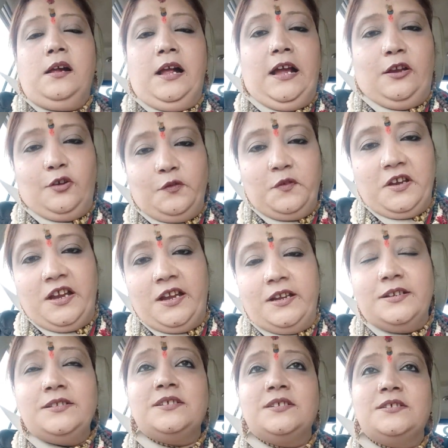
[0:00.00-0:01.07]
हेलो
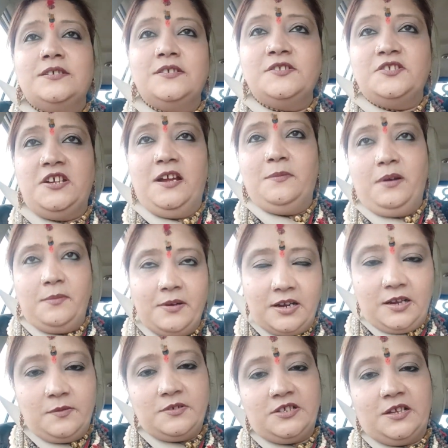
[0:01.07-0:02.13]
फ्रेंड्स जय माँ
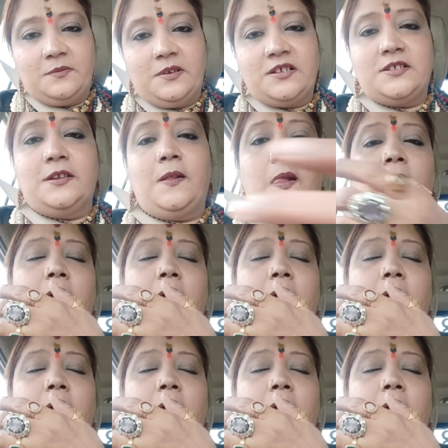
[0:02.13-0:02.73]
बगला हूँ जैनवासी